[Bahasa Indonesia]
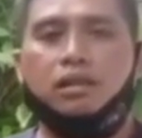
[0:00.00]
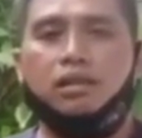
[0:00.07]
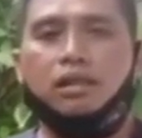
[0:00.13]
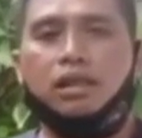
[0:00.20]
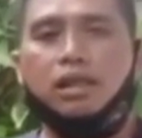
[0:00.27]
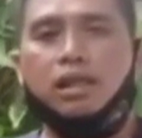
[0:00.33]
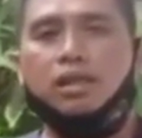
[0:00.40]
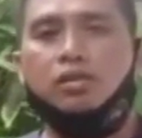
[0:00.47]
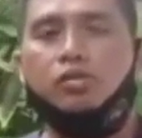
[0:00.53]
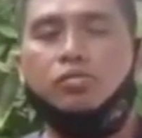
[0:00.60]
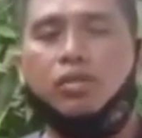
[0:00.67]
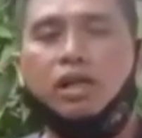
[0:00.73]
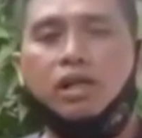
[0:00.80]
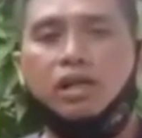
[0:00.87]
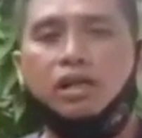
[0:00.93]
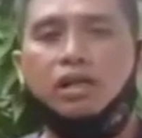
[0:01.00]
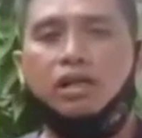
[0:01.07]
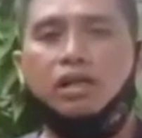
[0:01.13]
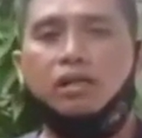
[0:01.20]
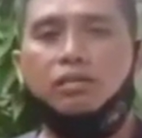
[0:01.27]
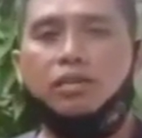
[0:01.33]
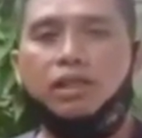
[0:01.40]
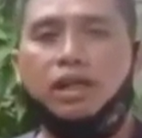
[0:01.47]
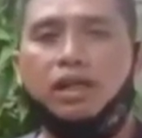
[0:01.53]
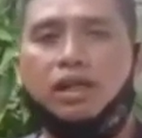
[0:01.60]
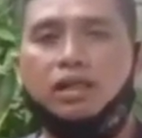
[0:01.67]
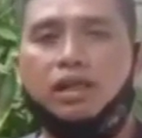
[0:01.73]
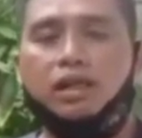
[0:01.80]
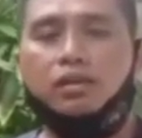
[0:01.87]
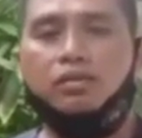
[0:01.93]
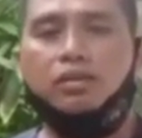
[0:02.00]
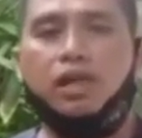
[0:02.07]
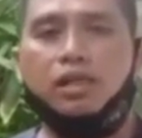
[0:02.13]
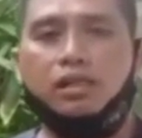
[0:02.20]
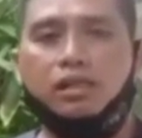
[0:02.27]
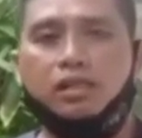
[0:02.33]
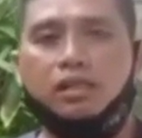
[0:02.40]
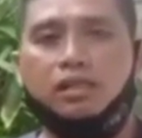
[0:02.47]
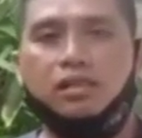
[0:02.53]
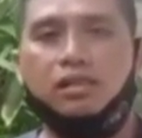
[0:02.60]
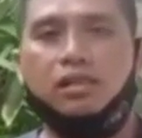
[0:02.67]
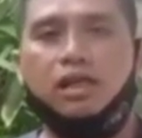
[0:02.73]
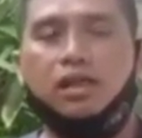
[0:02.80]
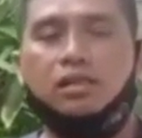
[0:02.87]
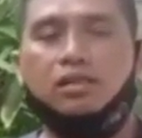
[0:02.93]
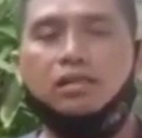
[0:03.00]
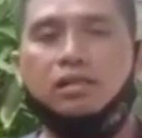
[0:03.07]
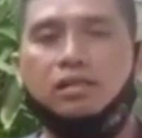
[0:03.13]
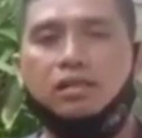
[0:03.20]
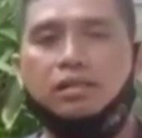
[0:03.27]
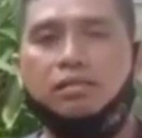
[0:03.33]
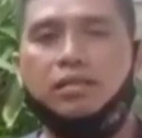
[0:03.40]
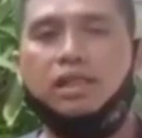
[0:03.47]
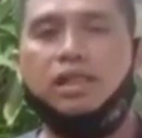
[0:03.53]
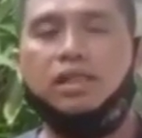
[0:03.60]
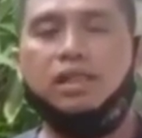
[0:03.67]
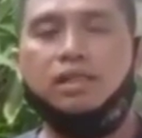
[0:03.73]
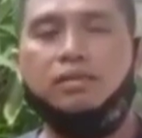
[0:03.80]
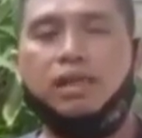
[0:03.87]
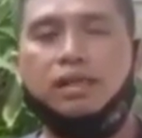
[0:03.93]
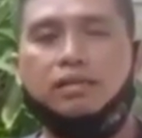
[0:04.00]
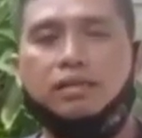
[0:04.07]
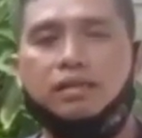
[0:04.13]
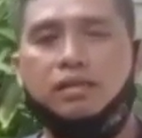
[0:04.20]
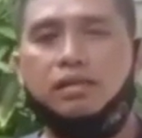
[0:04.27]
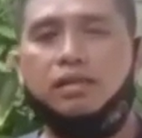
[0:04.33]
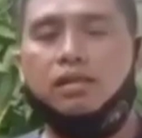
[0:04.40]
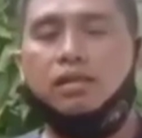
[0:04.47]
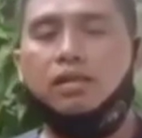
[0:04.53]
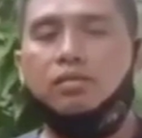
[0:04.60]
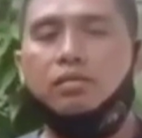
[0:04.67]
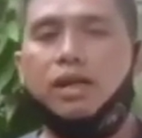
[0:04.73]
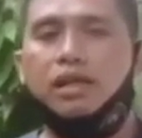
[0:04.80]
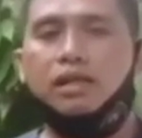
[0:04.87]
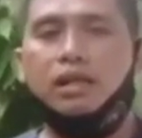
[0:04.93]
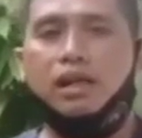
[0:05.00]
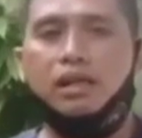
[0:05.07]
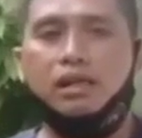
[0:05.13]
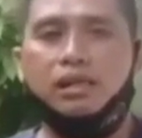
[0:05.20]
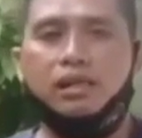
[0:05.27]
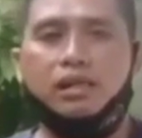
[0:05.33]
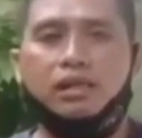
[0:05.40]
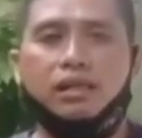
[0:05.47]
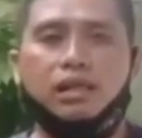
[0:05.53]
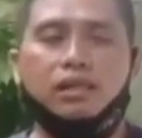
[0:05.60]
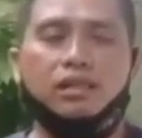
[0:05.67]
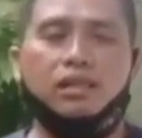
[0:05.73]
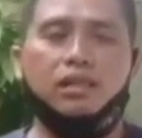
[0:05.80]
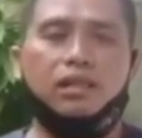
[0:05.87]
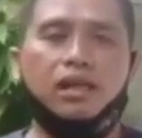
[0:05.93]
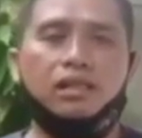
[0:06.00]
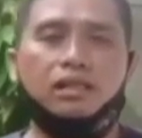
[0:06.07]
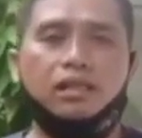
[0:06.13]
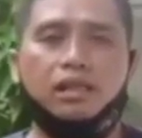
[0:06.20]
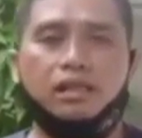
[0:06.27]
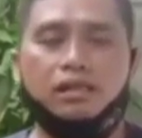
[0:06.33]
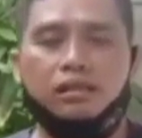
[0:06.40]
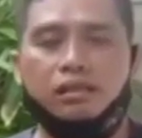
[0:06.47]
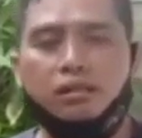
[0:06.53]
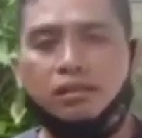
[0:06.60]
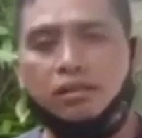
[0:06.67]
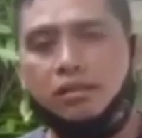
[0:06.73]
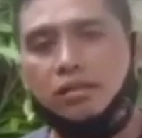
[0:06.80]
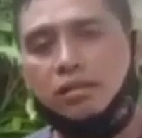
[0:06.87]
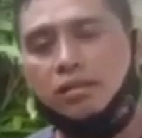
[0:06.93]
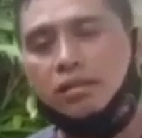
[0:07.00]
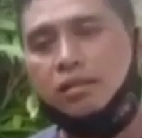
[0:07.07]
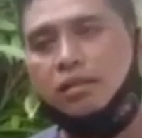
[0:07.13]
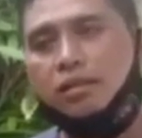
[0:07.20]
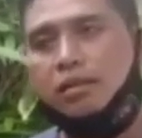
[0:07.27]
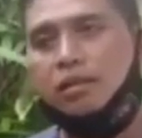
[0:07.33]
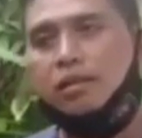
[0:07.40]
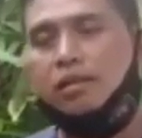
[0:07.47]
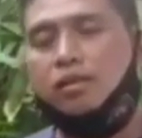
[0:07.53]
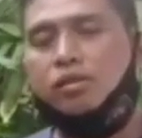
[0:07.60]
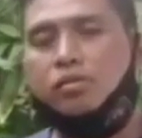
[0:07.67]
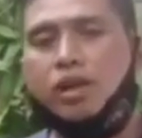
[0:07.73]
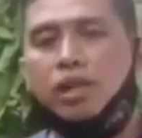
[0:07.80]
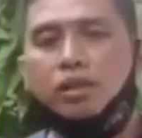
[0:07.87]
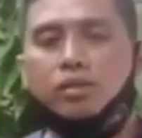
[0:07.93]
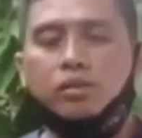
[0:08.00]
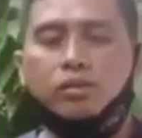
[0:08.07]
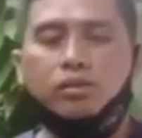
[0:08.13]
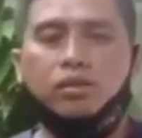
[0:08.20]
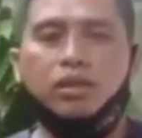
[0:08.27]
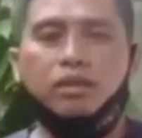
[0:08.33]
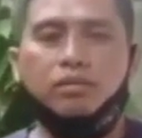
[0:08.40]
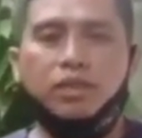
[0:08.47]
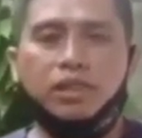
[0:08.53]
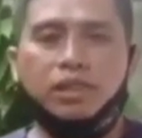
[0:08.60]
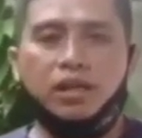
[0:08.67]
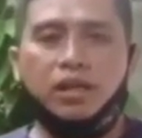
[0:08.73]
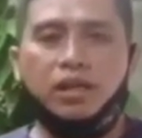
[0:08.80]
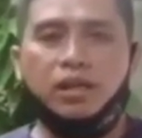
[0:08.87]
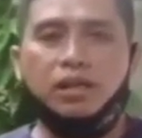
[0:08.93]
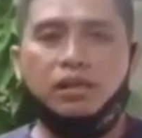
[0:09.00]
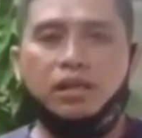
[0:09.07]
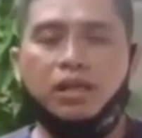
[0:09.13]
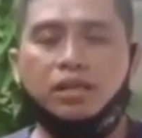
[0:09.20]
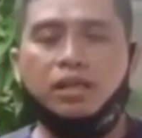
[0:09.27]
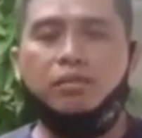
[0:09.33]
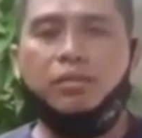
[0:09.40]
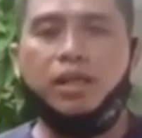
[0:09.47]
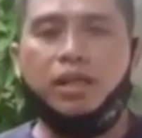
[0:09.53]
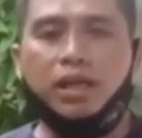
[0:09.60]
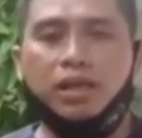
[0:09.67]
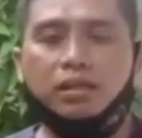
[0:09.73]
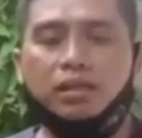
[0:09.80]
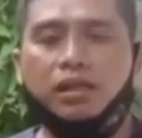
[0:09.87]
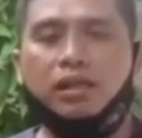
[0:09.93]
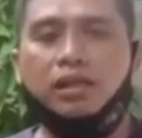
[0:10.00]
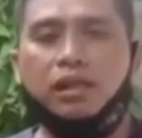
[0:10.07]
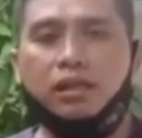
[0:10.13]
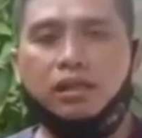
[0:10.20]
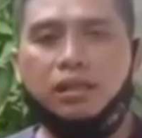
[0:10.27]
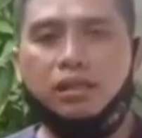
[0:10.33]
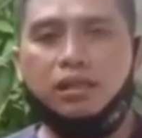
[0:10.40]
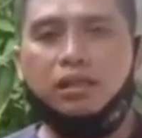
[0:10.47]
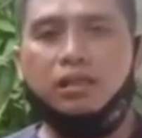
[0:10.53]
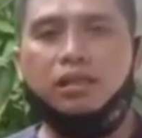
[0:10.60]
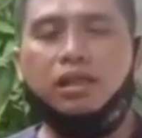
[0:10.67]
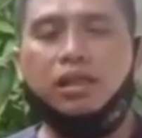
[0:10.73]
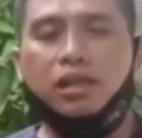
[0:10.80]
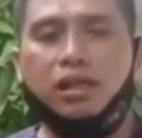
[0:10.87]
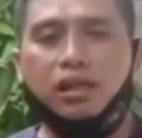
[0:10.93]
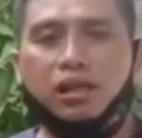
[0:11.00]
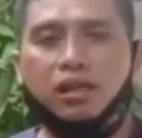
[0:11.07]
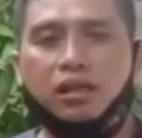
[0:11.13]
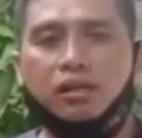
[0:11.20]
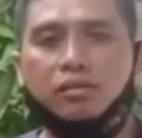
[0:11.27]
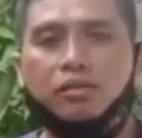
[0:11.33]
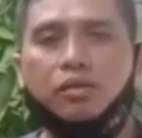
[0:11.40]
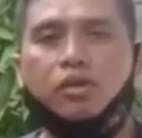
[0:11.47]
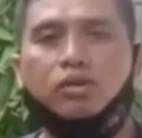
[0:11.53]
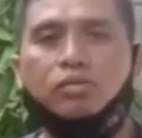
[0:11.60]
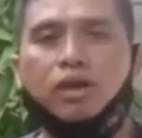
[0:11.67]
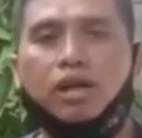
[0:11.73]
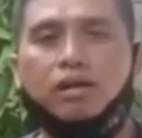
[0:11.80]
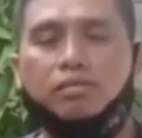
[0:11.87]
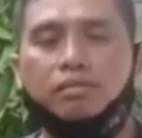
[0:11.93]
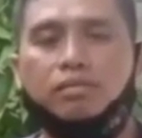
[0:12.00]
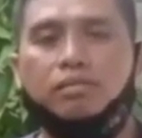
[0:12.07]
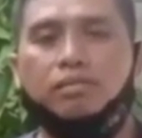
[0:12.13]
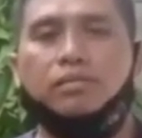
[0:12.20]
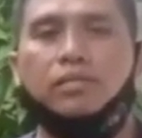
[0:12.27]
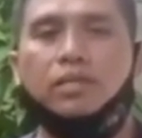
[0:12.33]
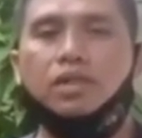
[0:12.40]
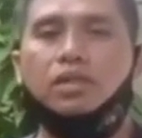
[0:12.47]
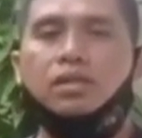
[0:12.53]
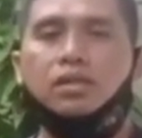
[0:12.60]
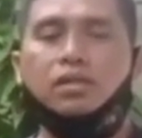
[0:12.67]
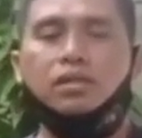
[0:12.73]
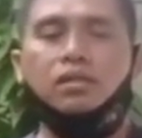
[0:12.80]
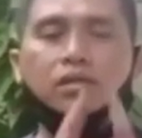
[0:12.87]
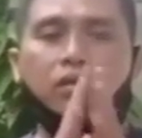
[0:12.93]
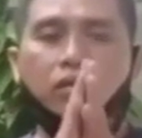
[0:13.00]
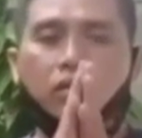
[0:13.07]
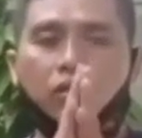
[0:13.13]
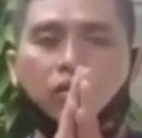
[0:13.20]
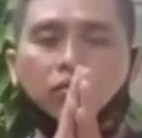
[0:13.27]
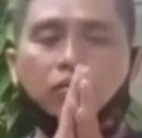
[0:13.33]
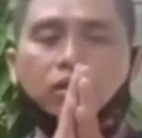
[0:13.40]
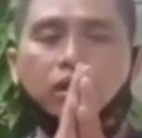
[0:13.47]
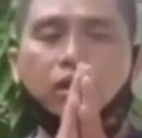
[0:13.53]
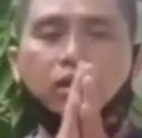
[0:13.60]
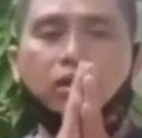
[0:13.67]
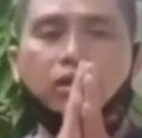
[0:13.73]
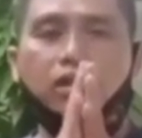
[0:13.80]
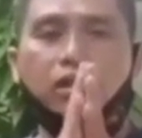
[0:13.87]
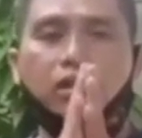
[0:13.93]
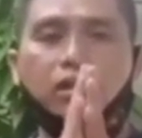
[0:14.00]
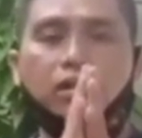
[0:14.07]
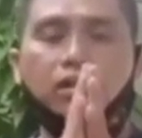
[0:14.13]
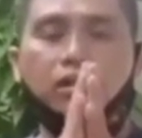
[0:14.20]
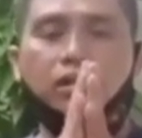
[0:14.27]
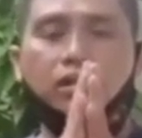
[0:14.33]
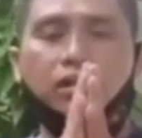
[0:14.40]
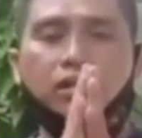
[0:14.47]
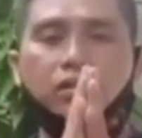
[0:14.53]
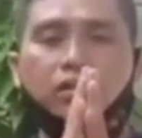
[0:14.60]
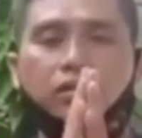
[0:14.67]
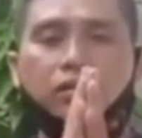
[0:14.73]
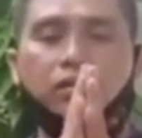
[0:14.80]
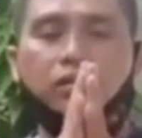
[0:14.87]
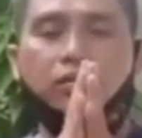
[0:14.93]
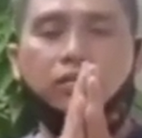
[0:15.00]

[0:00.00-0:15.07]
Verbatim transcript: Saya cuma menjalankan tugas dan menertibkan pantai dan sekitarnya. Cuma itu yang bisa saya sampaikan. Sekali lagi saya mohon maaf. Om Santi Santi. Oh.